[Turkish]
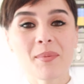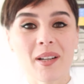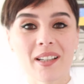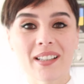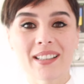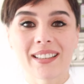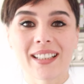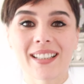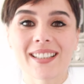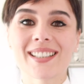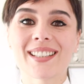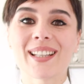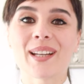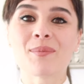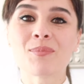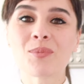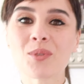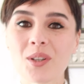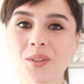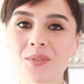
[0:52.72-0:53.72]
Merhaba
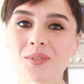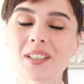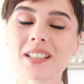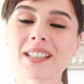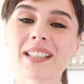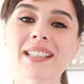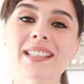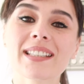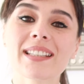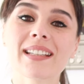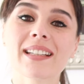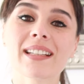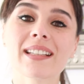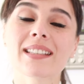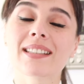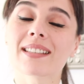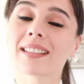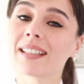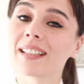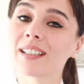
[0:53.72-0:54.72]
arkadaşlar. Bu hafta
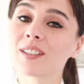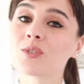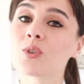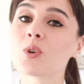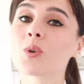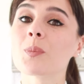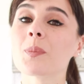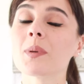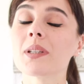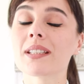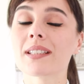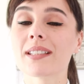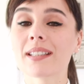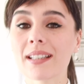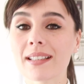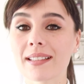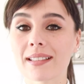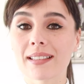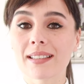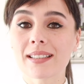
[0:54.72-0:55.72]
sizlere steril kokpit
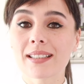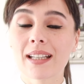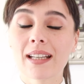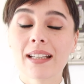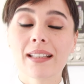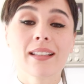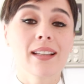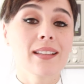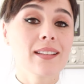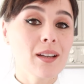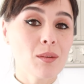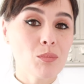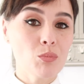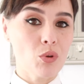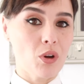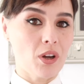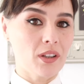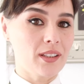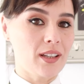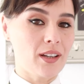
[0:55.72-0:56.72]
nedir,
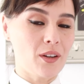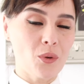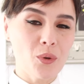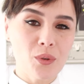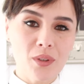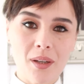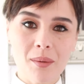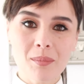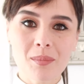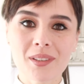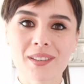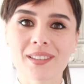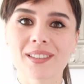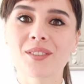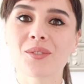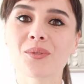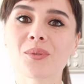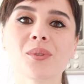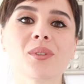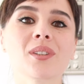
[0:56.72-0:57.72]
neden bu kadar
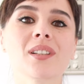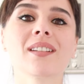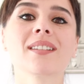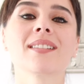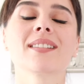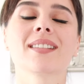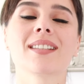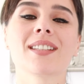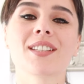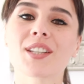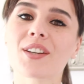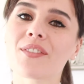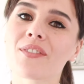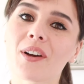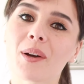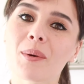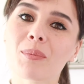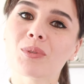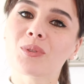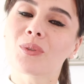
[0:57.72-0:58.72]
önemlidir sorularınızın
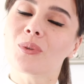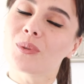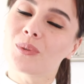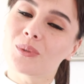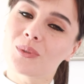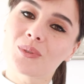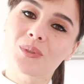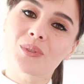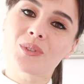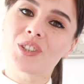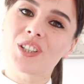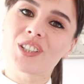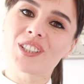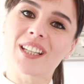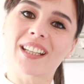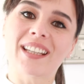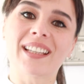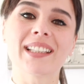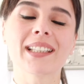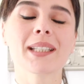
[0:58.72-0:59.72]
cevabını oluşturacak
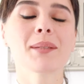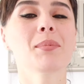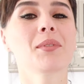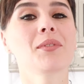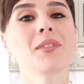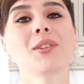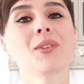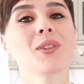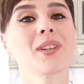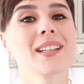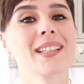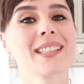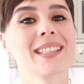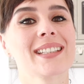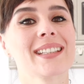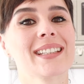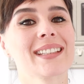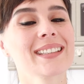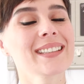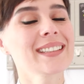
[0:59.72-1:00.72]
şekilde bir video
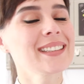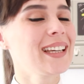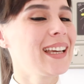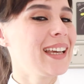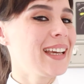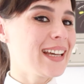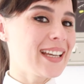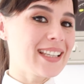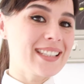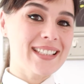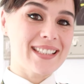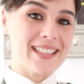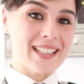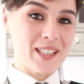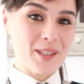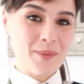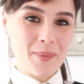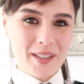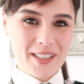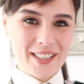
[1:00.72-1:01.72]
hazırladık.
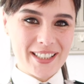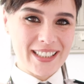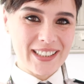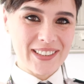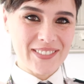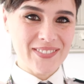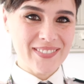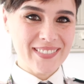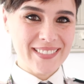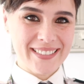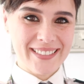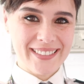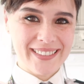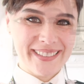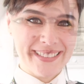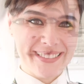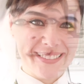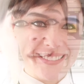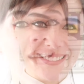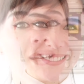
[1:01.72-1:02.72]
Hazırsanız başlayalım.
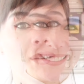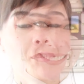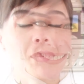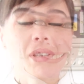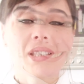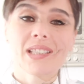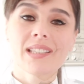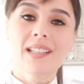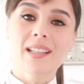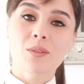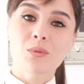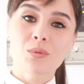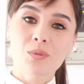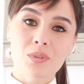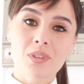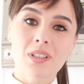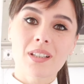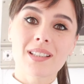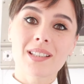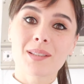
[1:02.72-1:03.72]
Bizlere
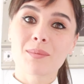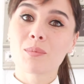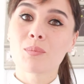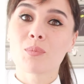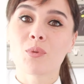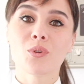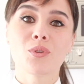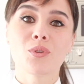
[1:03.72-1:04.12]
uçuş eğitimi